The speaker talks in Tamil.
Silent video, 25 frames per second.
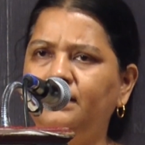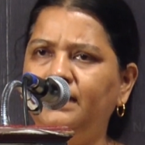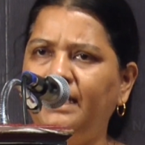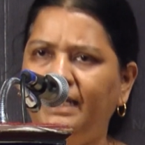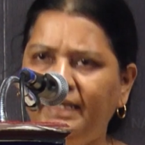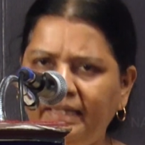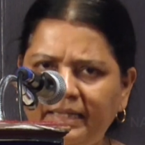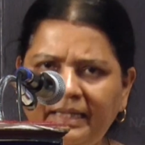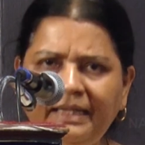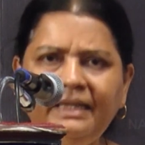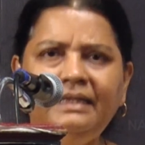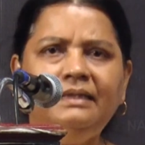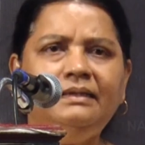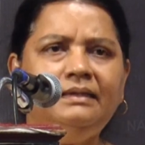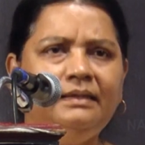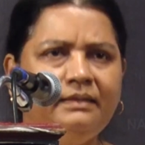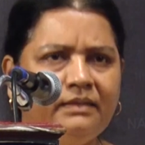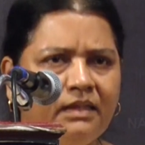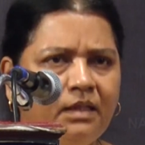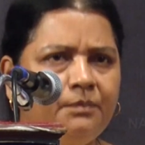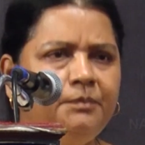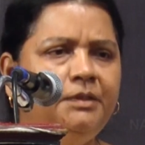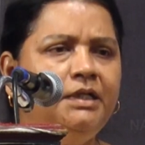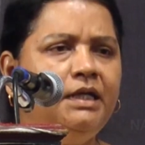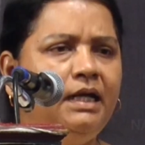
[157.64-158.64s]
என்ன இந்த
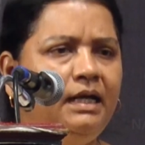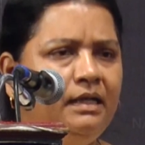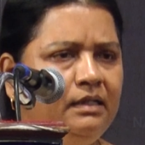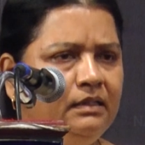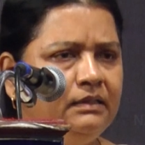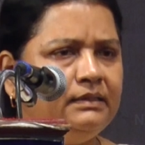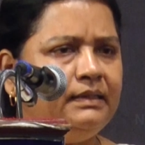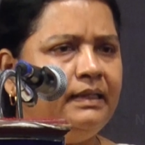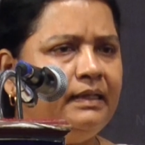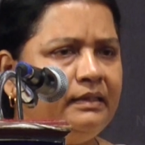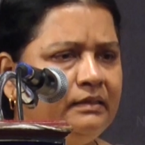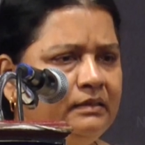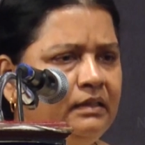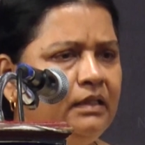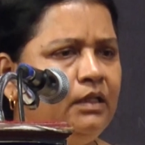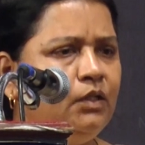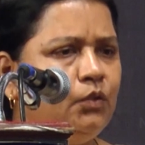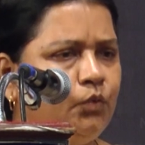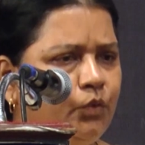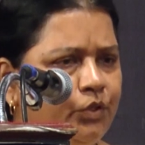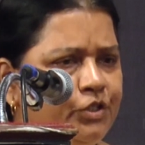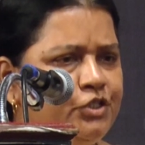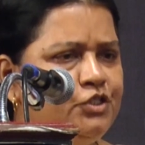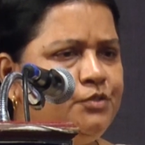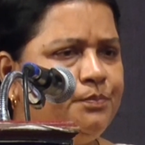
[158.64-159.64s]
தமிழ்நாடு
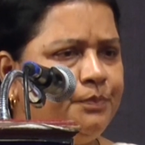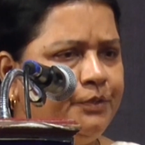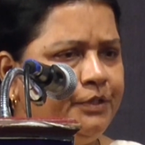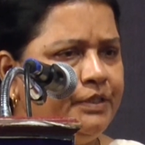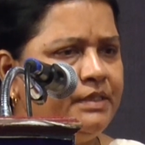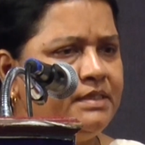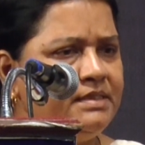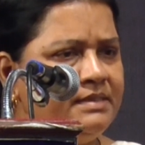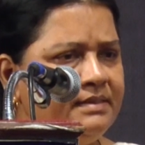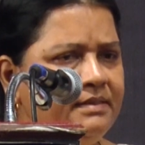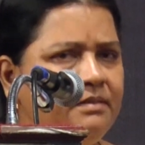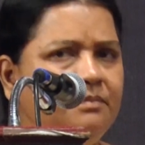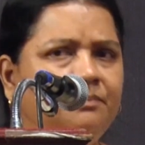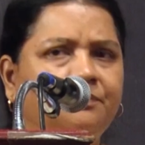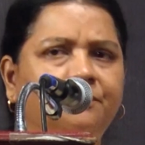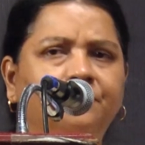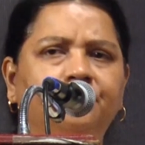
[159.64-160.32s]
தரத்தில் குறைஞ்சு போயிருச்சு